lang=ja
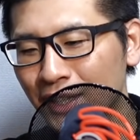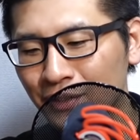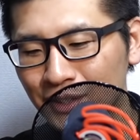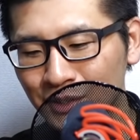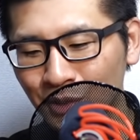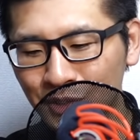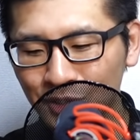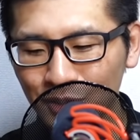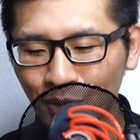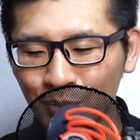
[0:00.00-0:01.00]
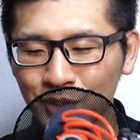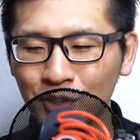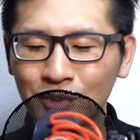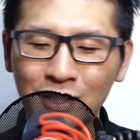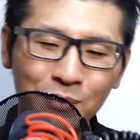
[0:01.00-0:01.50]
なのですごく面
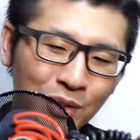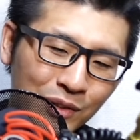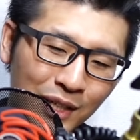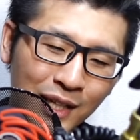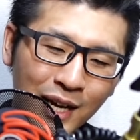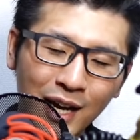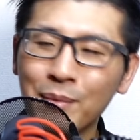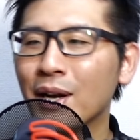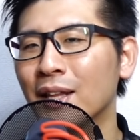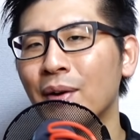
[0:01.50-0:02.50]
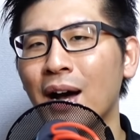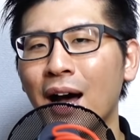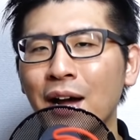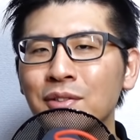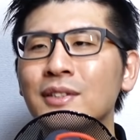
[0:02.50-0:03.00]
白くて魅力的なカメラでは
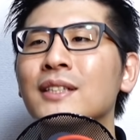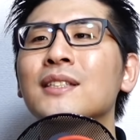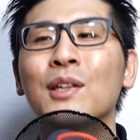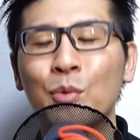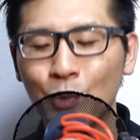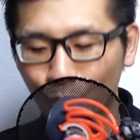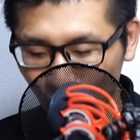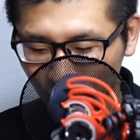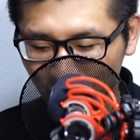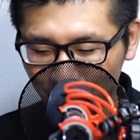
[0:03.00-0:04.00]
あるんですけども、